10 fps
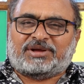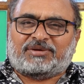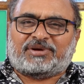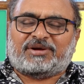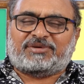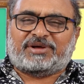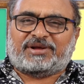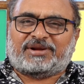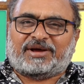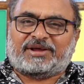ఎవరావిడ
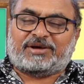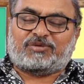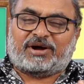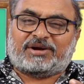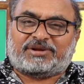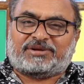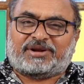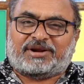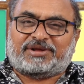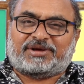ఆయనేమో ఆటిన్
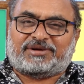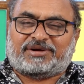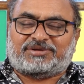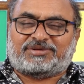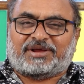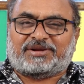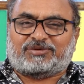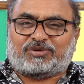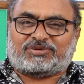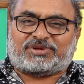రాణి అన్నాడు దాన్ని
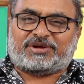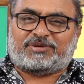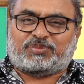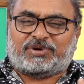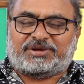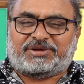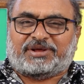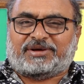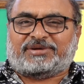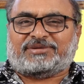కొనసాగింపుగా
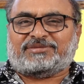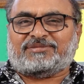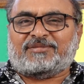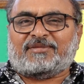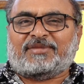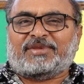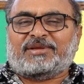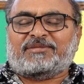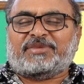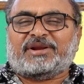ఈయన
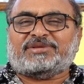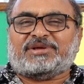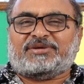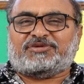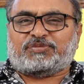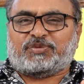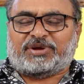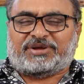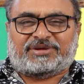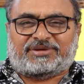మరింత
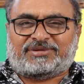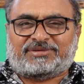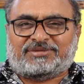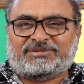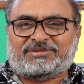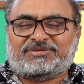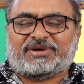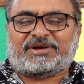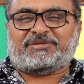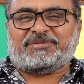రెచ్చిపోయి
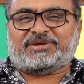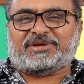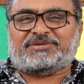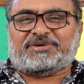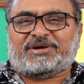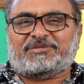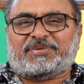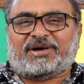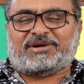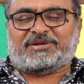జగన్ మీద జగన్
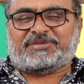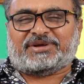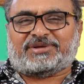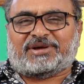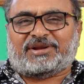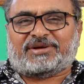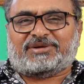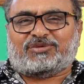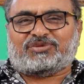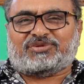పాలన మీద అలాగే
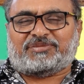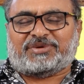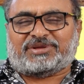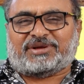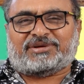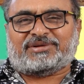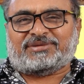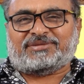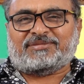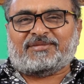రోజా మీద
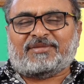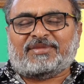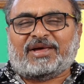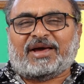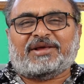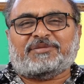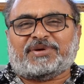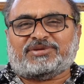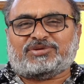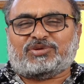ఆయన
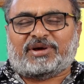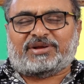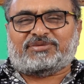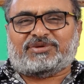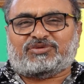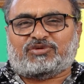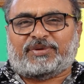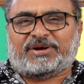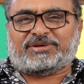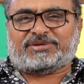పద్ధతిలో ఆయన
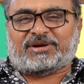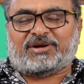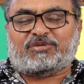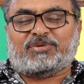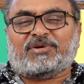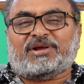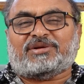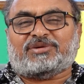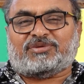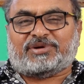విరుచుకుపడి తన
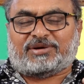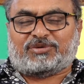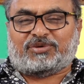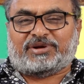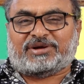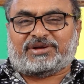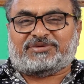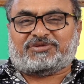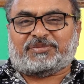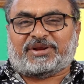అనుభవాలను కూడా
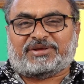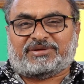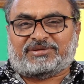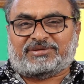క్రోడీకరించి మరీ